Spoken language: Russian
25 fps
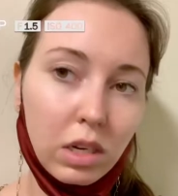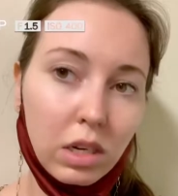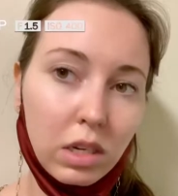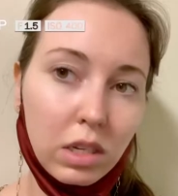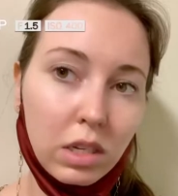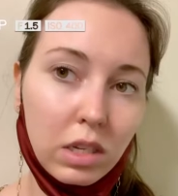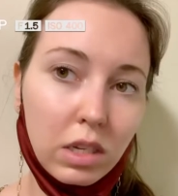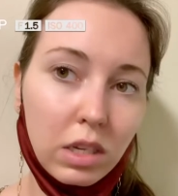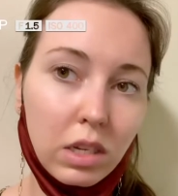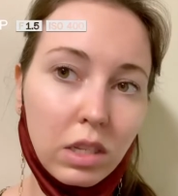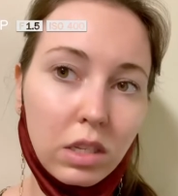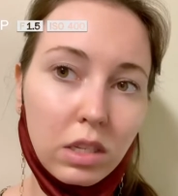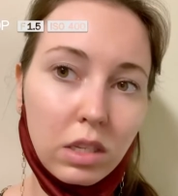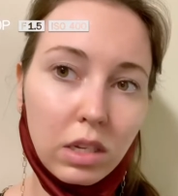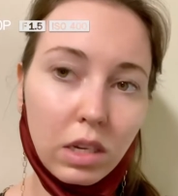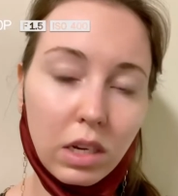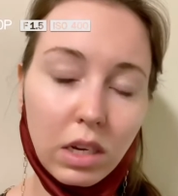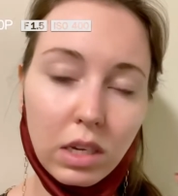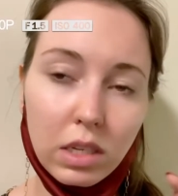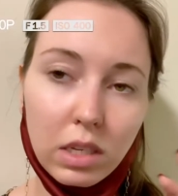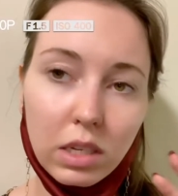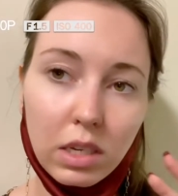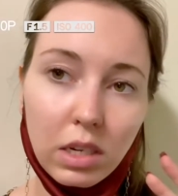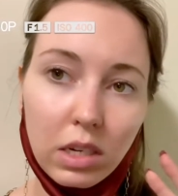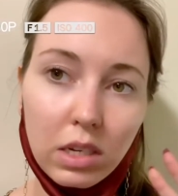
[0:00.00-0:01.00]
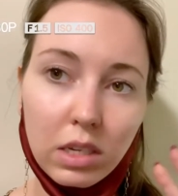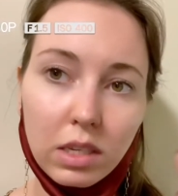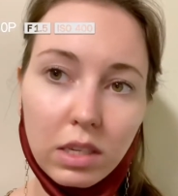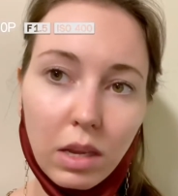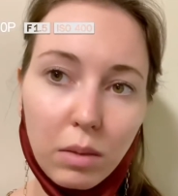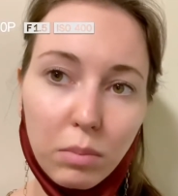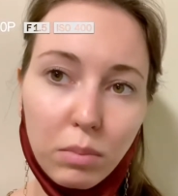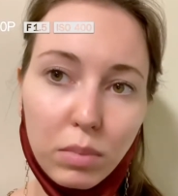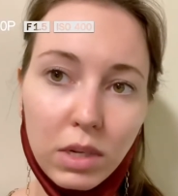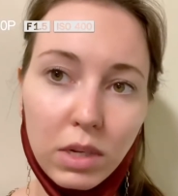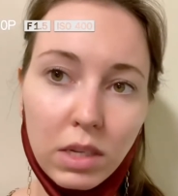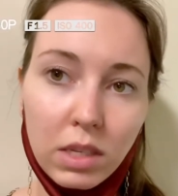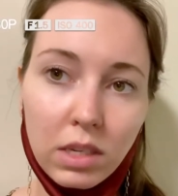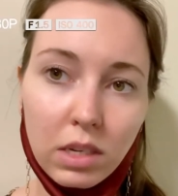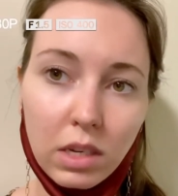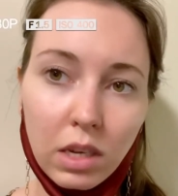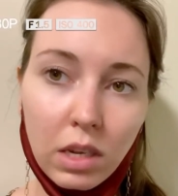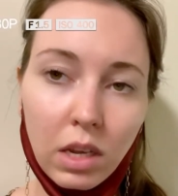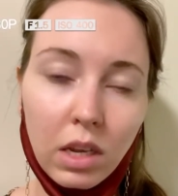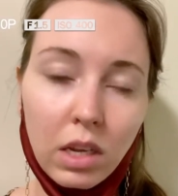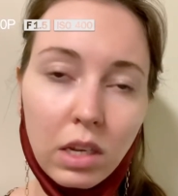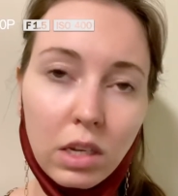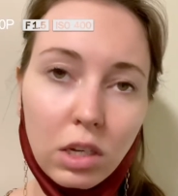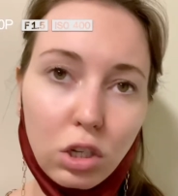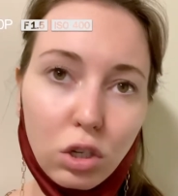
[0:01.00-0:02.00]
делать и хотели забить,
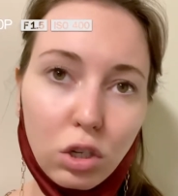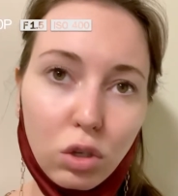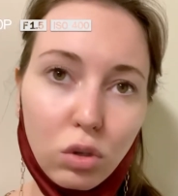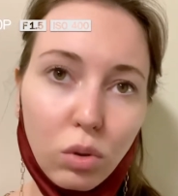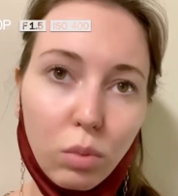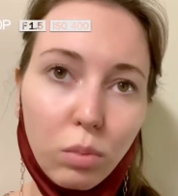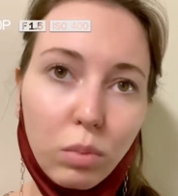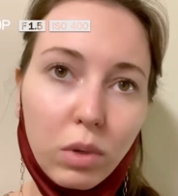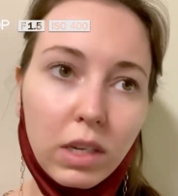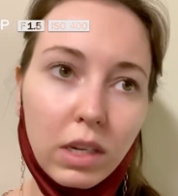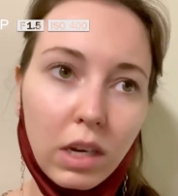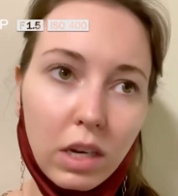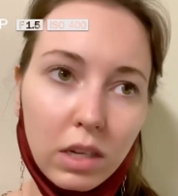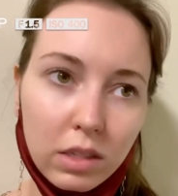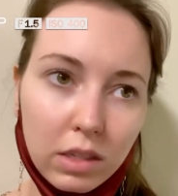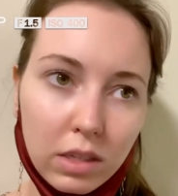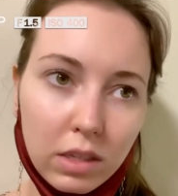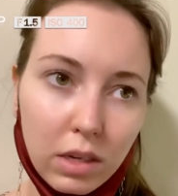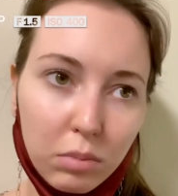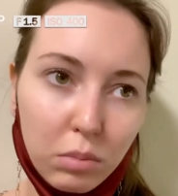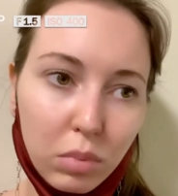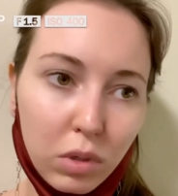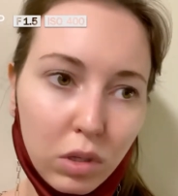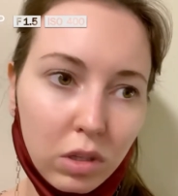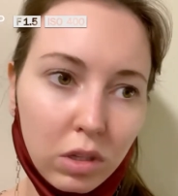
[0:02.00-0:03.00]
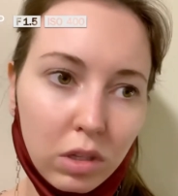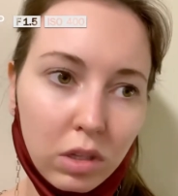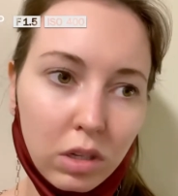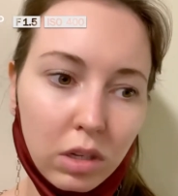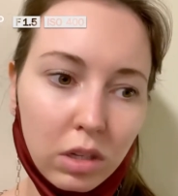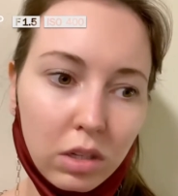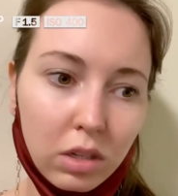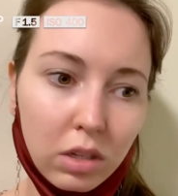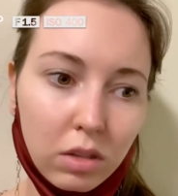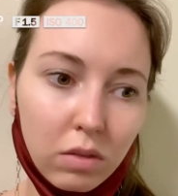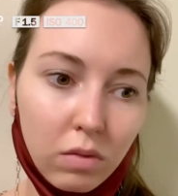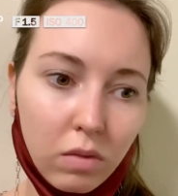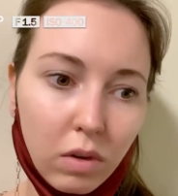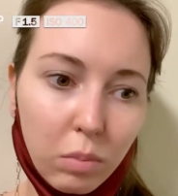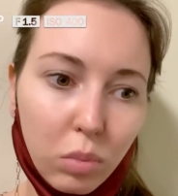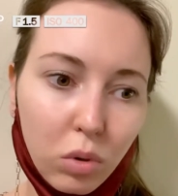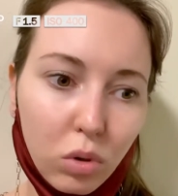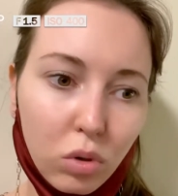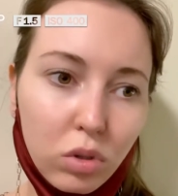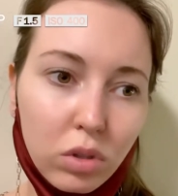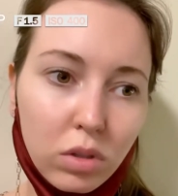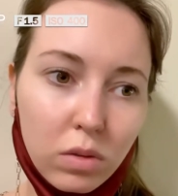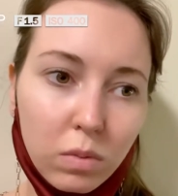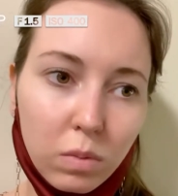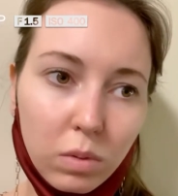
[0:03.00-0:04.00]
и чтобы я забила на этот
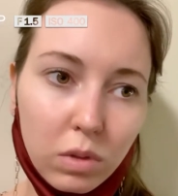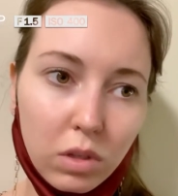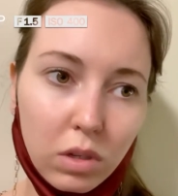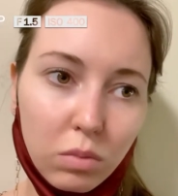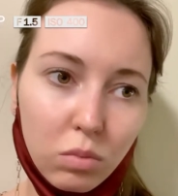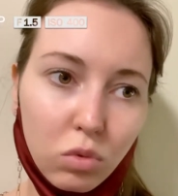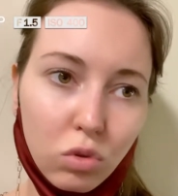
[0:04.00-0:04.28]
вопрос, потому